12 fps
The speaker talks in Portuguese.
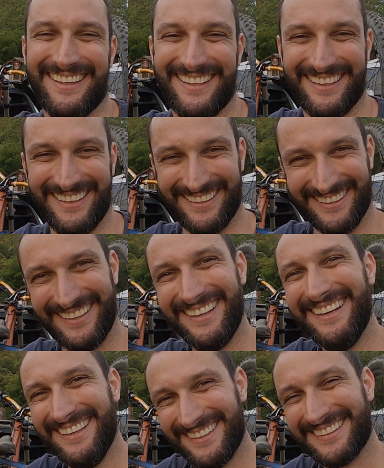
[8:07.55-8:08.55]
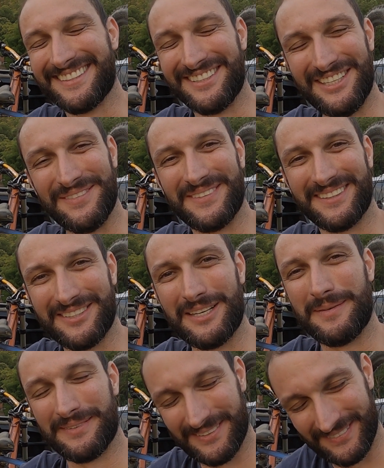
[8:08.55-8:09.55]
Legal, cara. Seja bem-vindo
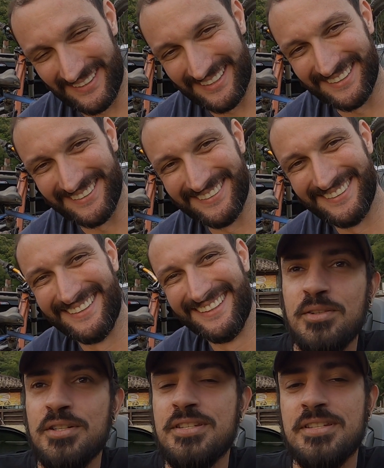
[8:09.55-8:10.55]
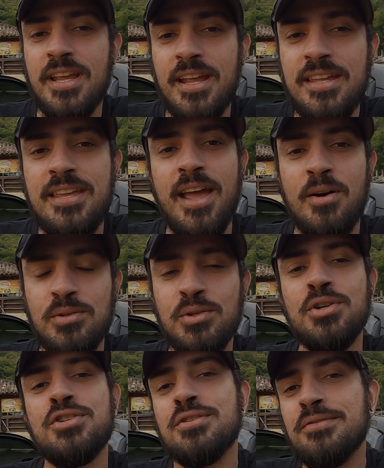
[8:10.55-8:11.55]
aí, velho. Valeu. Vou dizer que é um
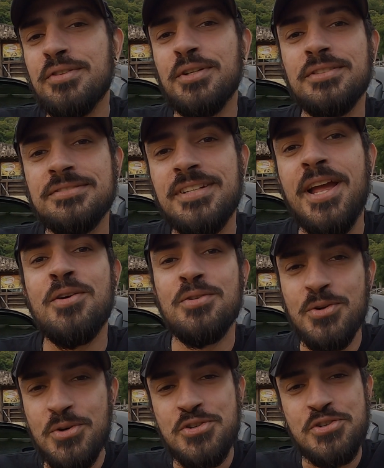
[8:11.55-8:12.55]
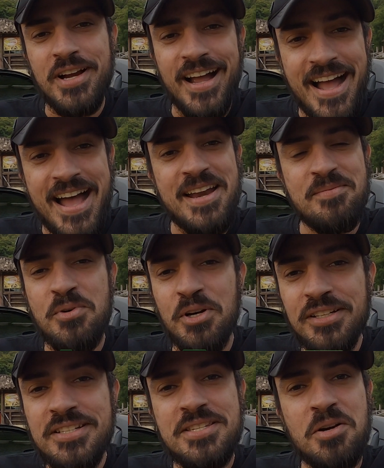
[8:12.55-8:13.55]
luxo, viu? É um luxo, cara.
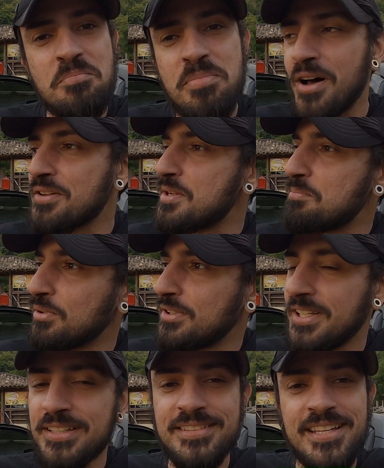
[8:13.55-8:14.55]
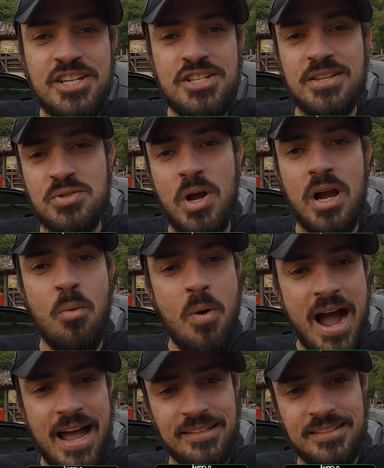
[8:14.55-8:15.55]
Morando em São Paulo, você poder deixar sua
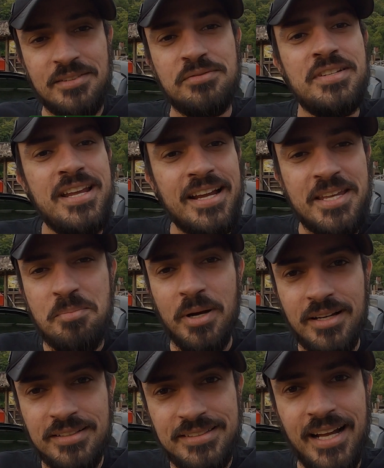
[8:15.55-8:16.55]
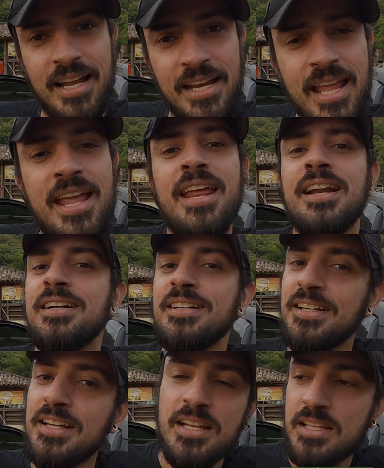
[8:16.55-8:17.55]
quarta, vir aqui pra Cantareira,
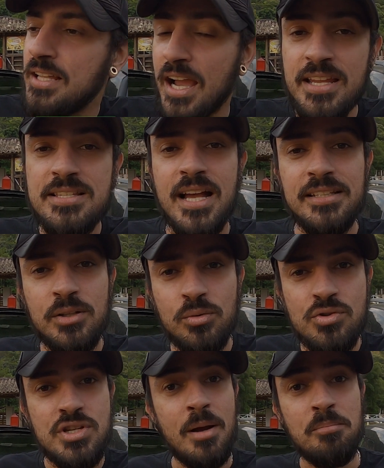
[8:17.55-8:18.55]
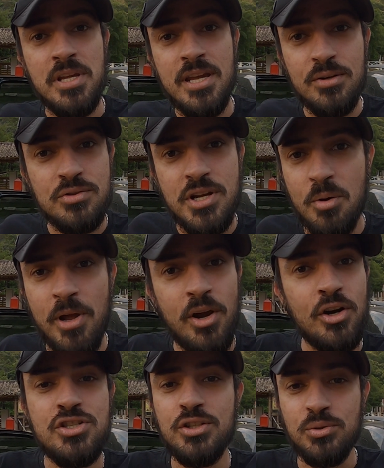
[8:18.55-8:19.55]
dar risada com os amigos, que é o
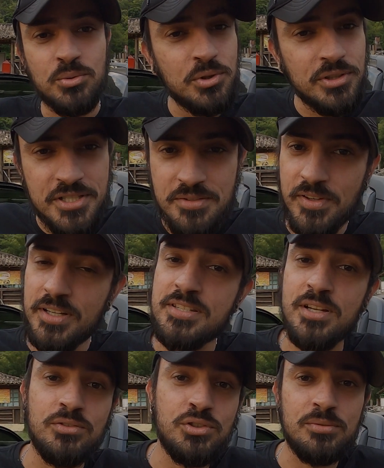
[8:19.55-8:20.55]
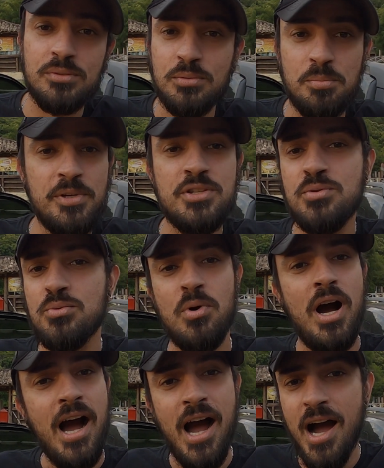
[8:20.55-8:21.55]
melhor de tudo, a é diversão junto com o
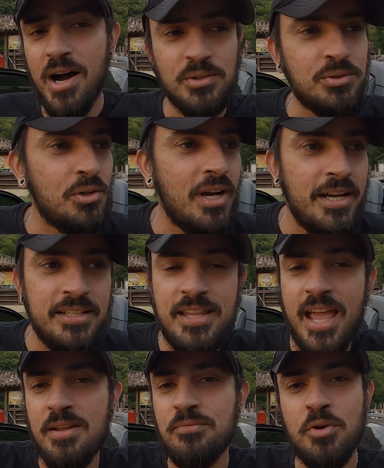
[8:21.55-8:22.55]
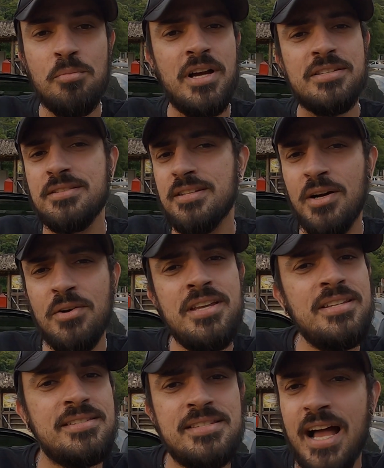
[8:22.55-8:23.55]
pessoal, trocar ideia, informação,
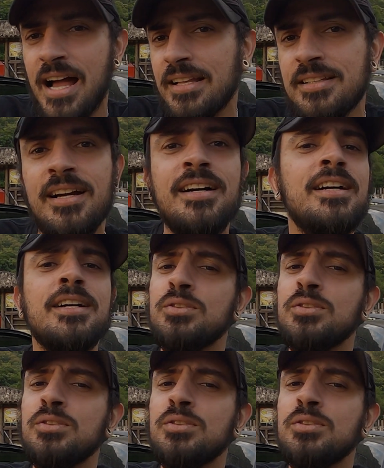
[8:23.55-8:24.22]
risada,